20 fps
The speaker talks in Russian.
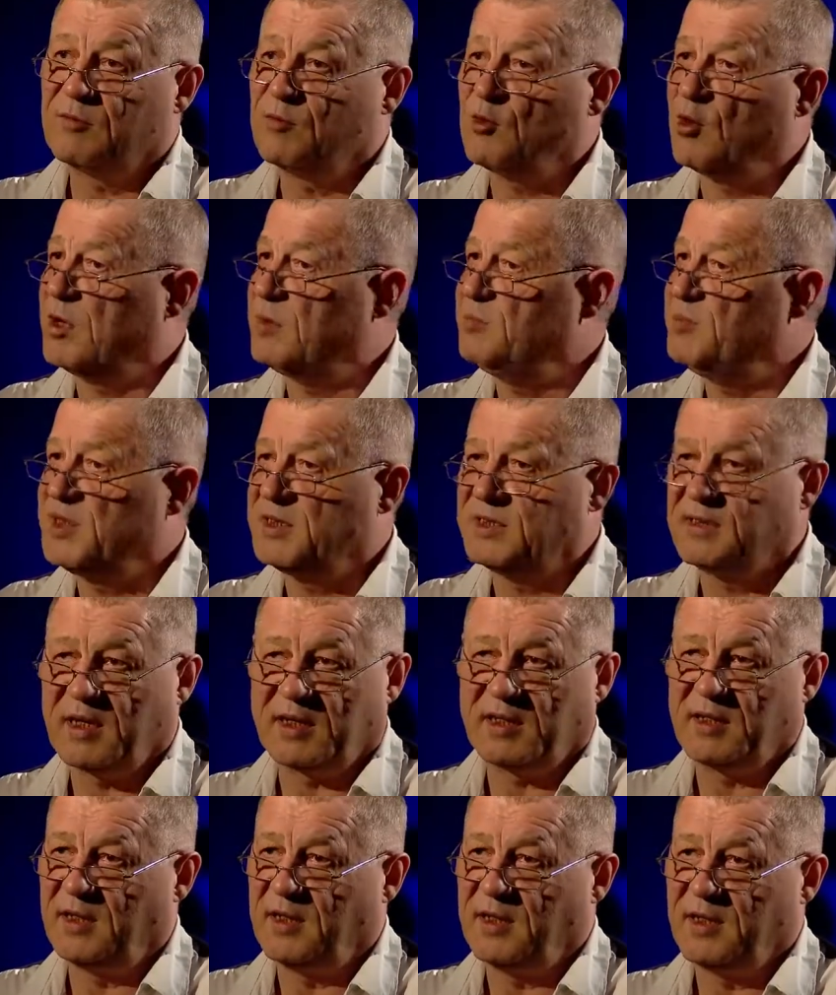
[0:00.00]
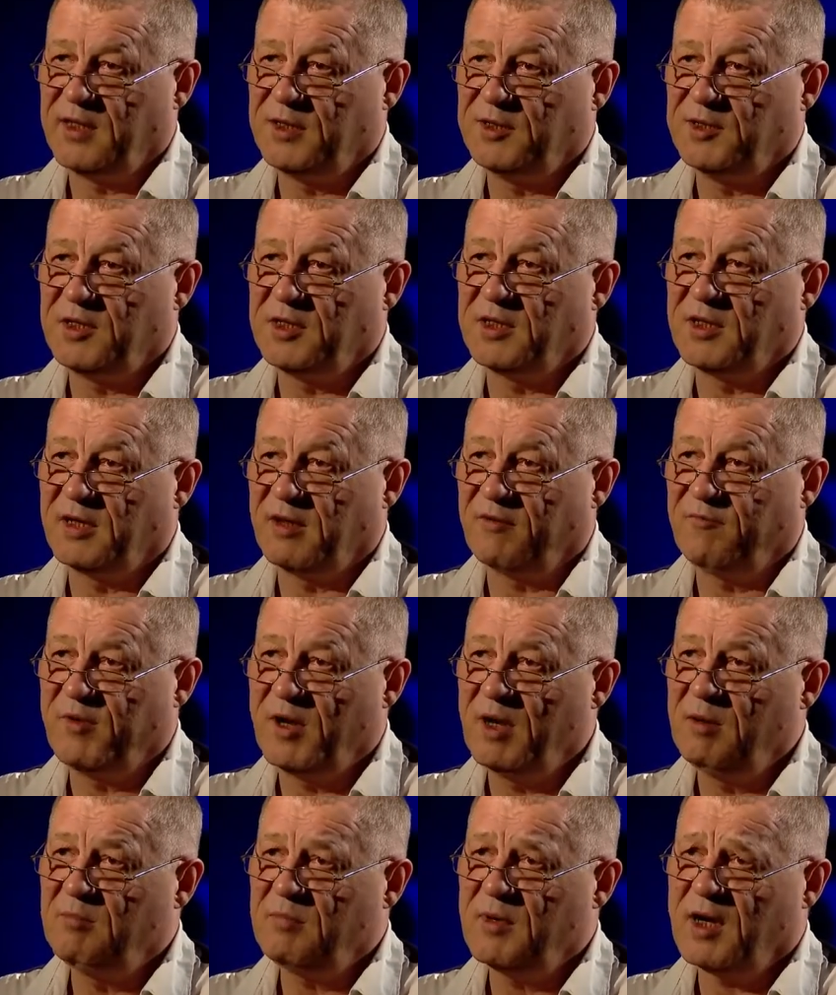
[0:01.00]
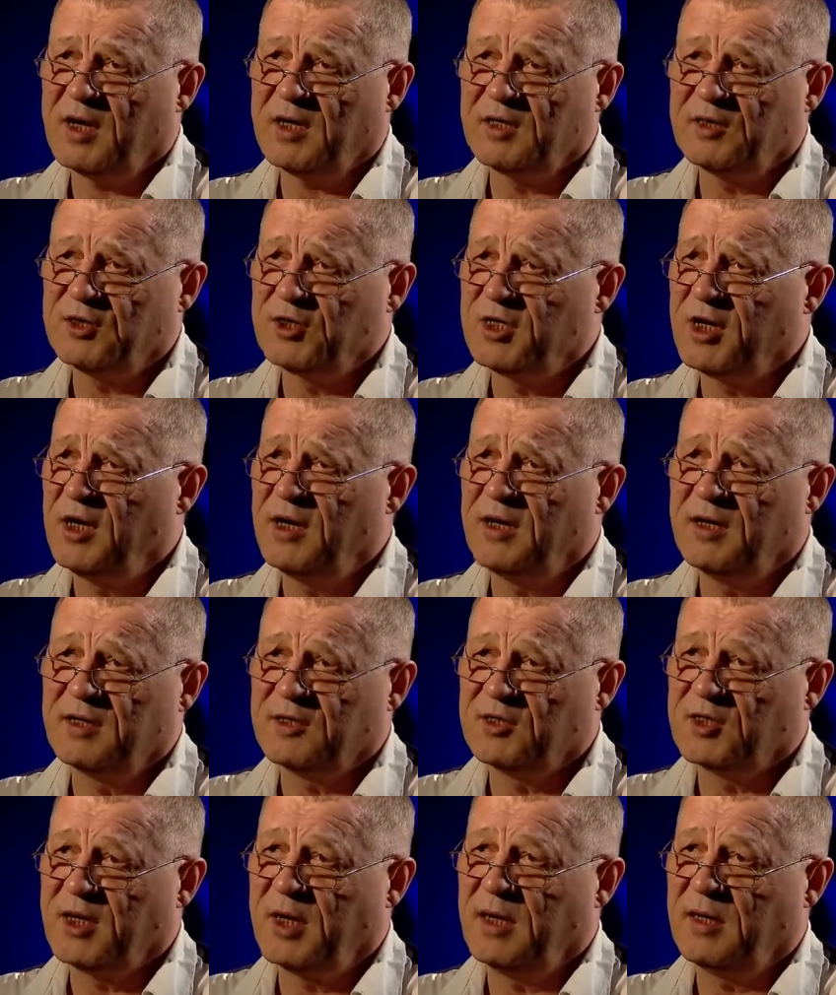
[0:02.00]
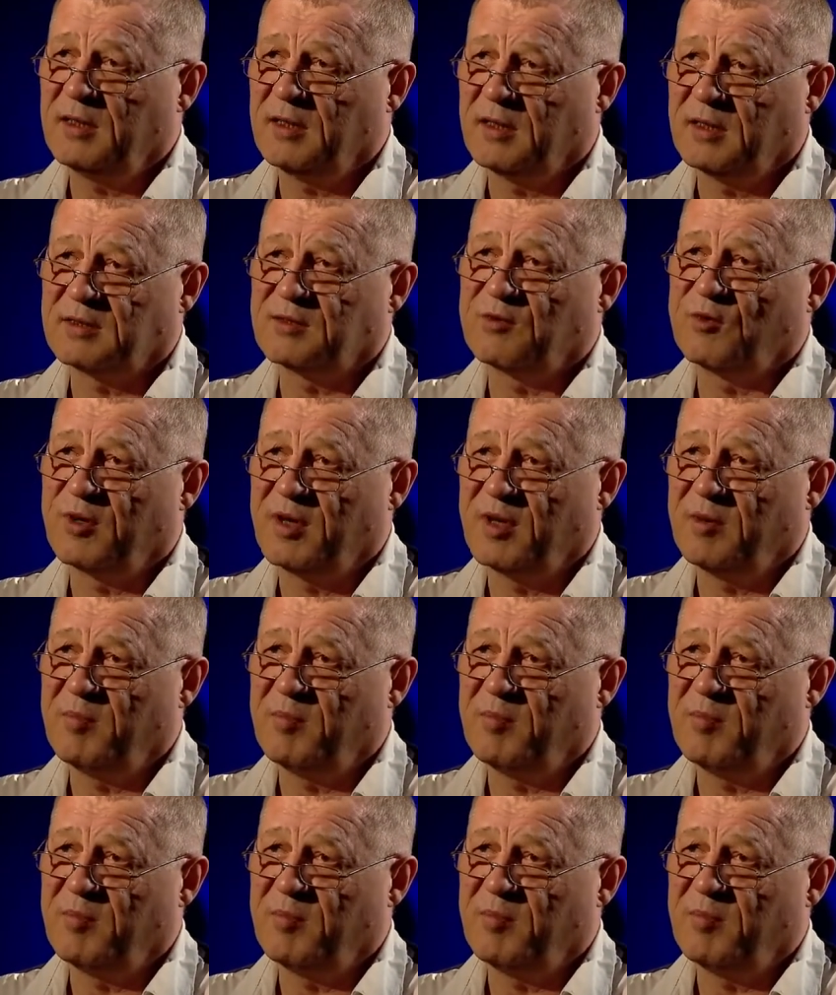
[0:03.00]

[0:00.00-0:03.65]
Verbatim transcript: то обязательно идите на фильм Анджелина Джоли «Лазурный